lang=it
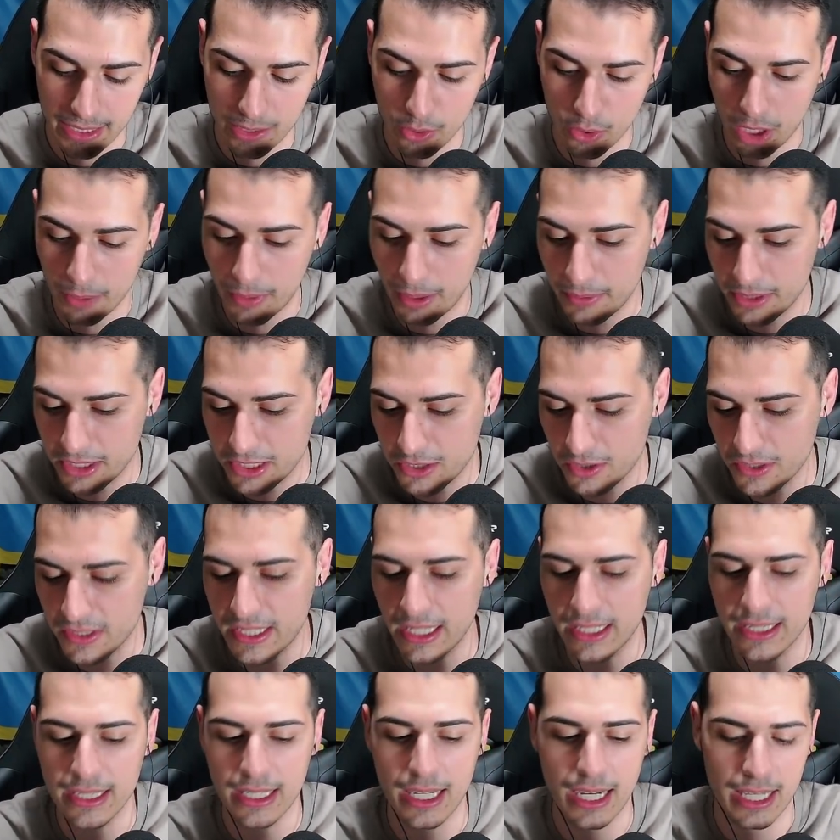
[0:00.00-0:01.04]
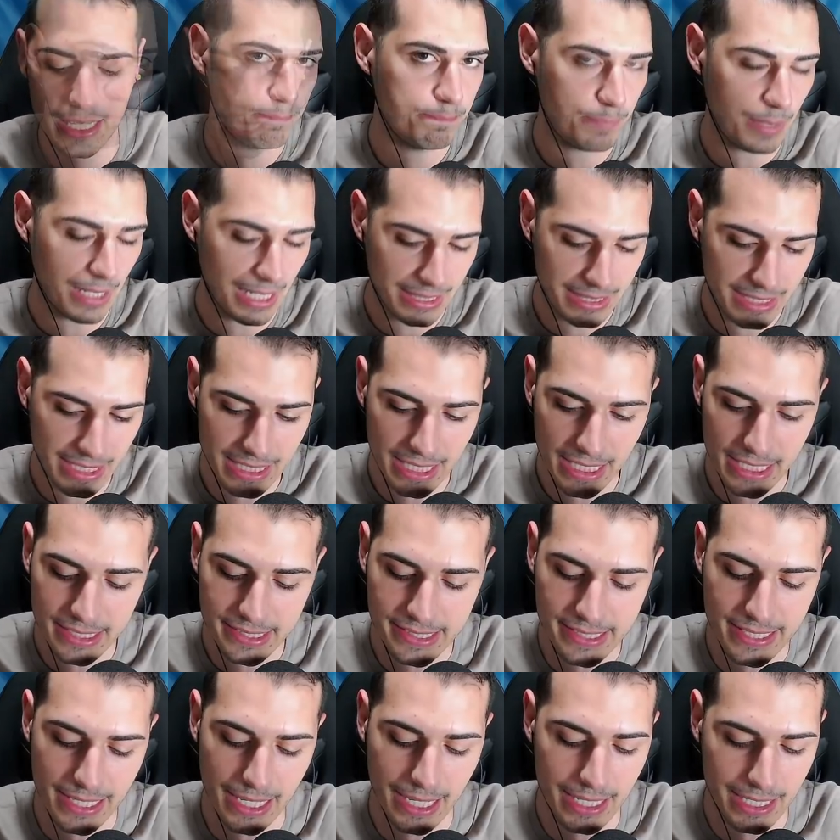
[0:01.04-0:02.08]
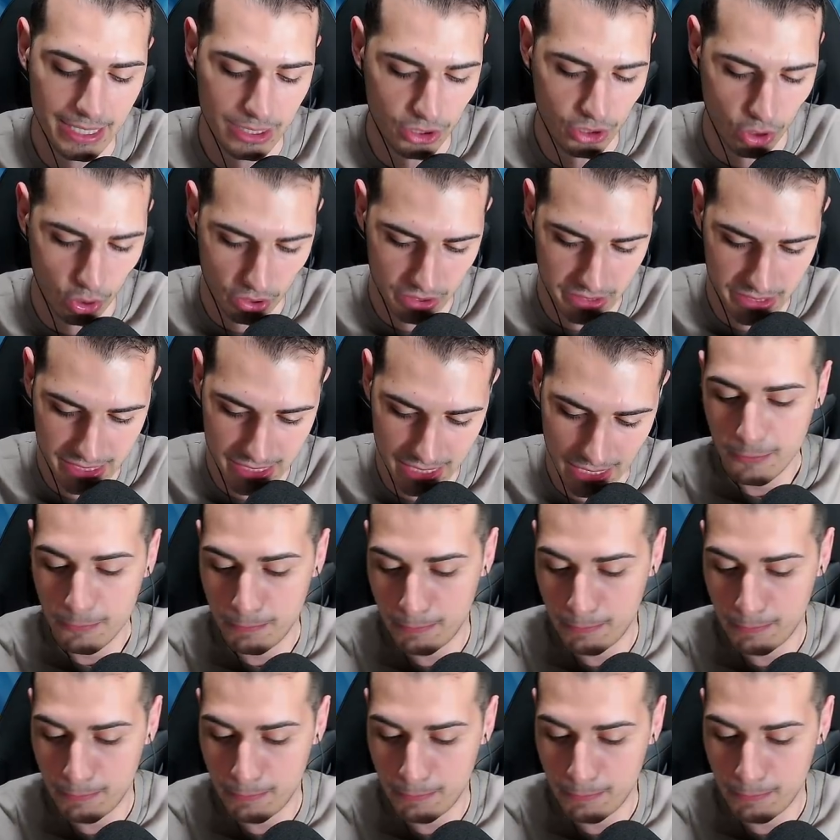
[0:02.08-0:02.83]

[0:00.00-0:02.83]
Oramai penso che sia andata. Partita iniziale tosta.